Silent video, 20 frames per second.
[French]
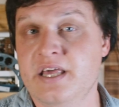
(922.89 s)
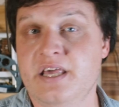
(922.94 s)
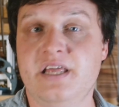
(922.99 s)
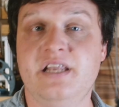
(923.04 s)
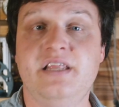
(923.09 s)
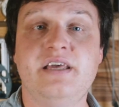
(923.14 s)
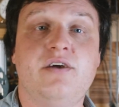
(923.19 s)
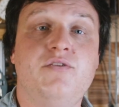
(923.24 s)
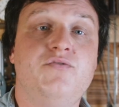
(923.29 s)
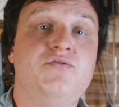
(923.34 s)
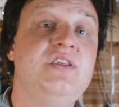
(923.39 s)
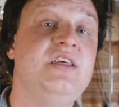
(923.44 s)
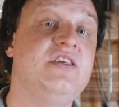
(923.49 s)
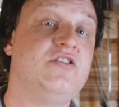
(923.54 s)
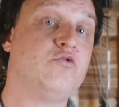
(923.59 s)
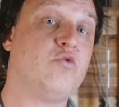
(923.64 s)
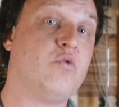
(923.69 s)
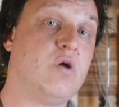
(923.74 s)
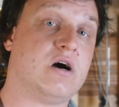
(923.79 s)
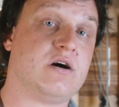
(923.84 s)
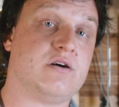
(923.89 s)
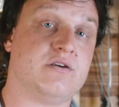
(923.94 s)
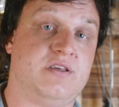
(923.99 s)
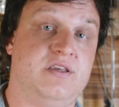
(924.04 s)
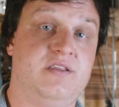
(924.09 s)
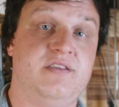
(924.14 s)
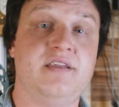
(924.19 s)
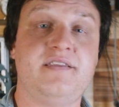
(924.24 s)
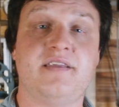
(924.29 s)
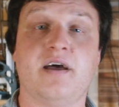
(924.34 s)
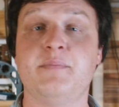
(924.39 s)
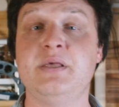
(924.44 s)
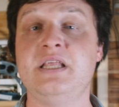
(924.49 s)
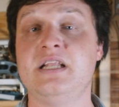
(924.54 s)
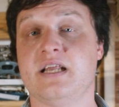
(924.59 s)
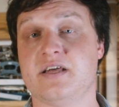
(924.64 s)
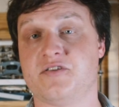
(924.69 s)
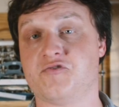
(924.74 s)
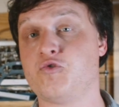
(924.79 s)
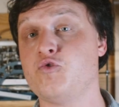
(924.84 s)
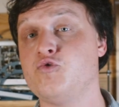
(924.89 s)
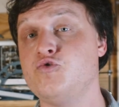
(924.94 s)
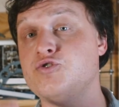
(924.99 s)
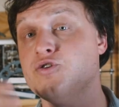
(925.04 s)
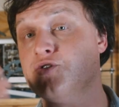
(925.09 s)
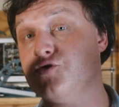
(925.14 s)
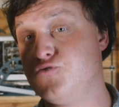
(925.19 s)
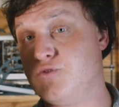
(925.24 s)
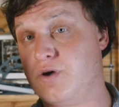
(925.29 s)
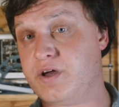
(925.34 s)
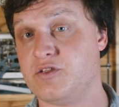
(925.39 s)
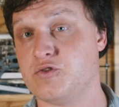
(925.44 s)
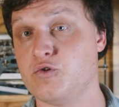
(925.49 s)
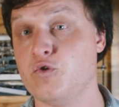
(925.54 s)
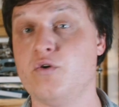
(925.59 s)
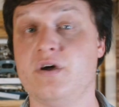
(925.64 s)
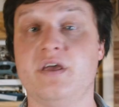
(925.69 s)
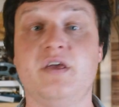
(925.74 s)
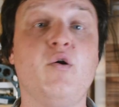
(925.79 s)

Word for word: il il y a une histoire qui détermine la structure du réseau